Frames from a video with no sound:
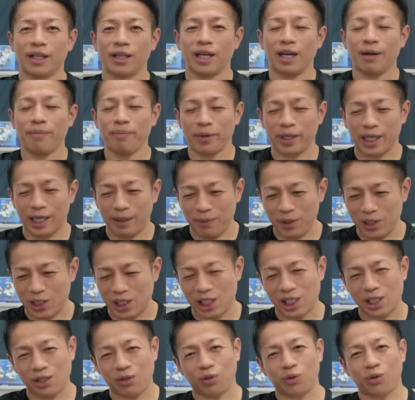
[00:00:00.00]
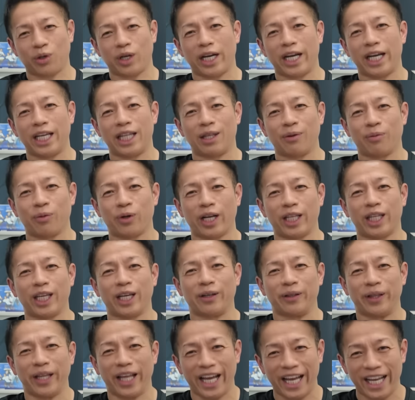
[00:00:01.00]
あんま厳しいことを書いてもらいた
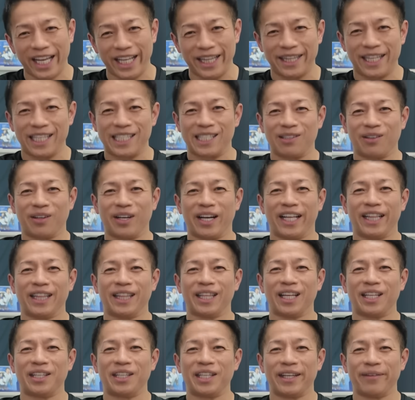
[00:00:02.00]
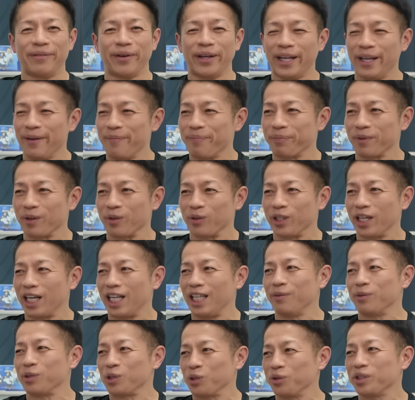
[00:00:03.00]
くないんですよ簡単に言えばね
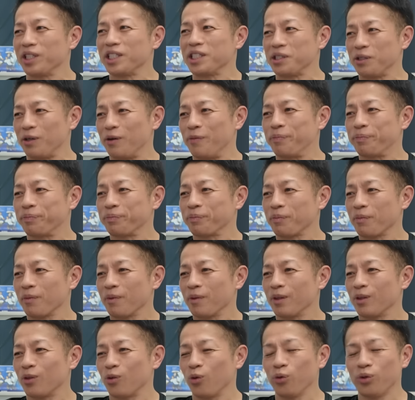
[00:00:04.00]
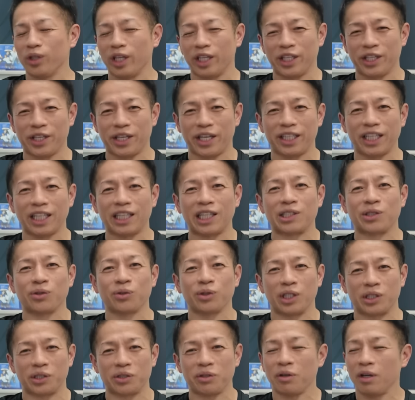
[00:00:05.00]
誰でもそうですよどんな人間だってそ
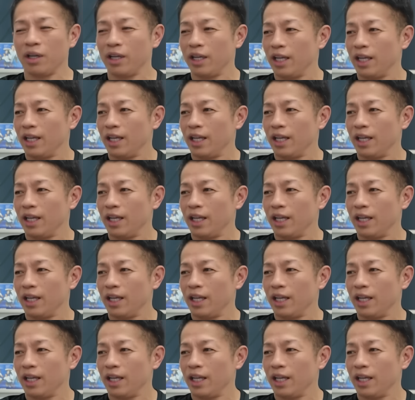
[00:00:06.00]
うでしょ